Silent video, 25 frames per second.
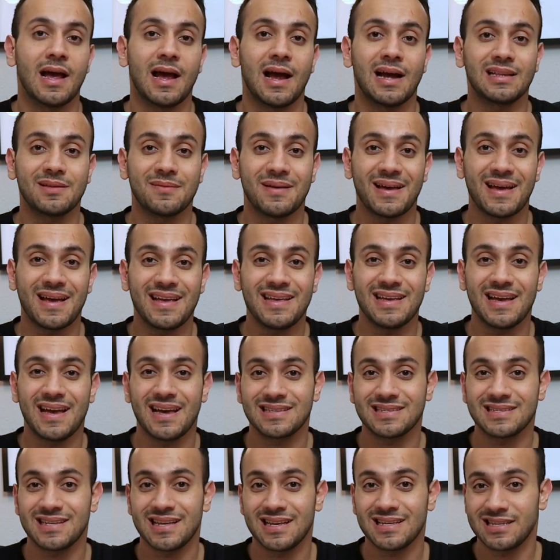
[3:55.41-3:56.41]
هتبقى هي
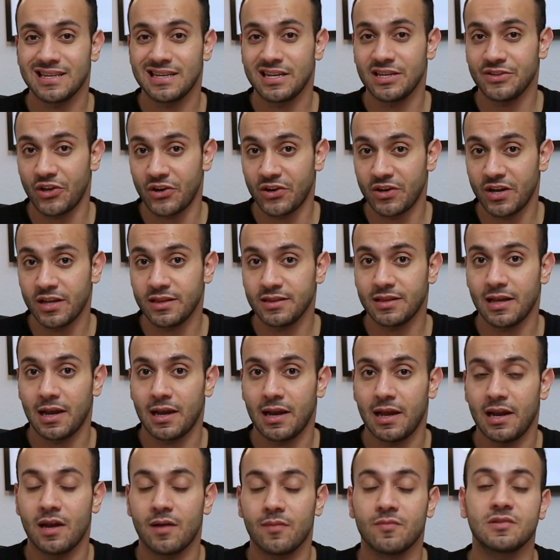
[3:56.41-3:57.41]
اساس الانترنت
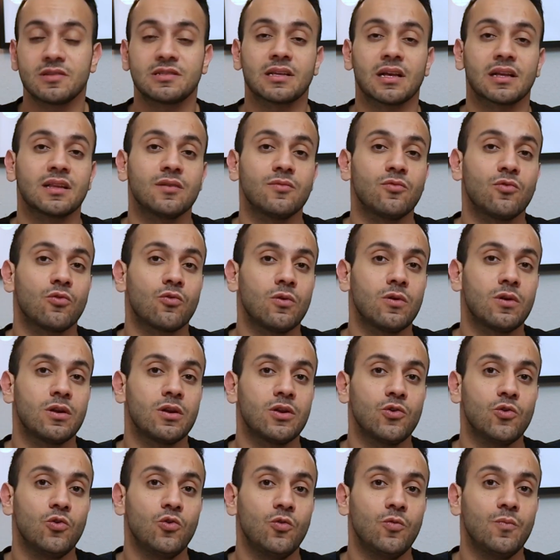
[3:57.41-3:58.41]
اللي احنا بنستخدمه كل
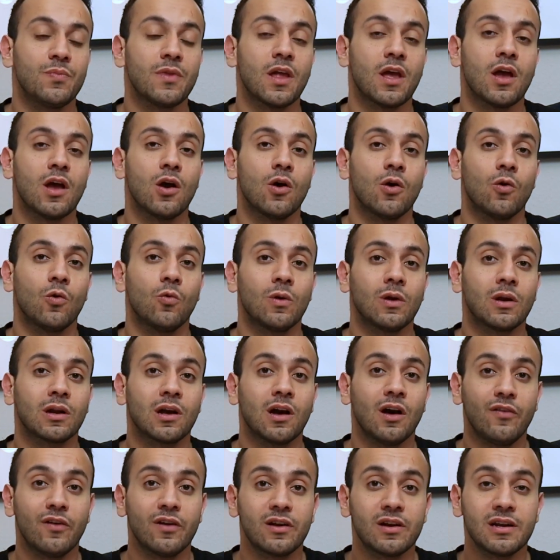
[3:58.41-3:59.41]
يوم
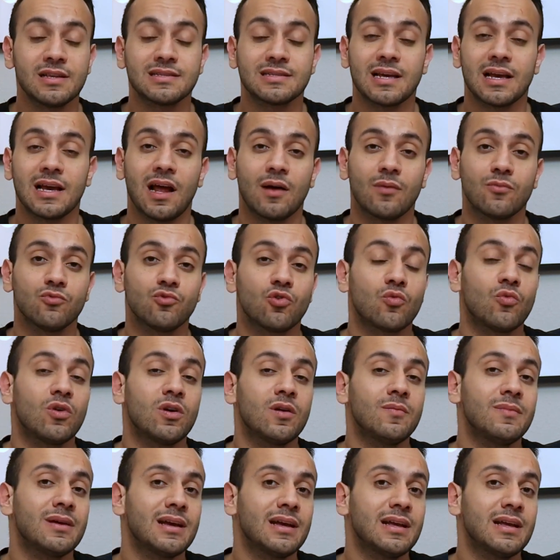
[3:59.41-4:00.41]
والجفرنس هيلعب دور مهم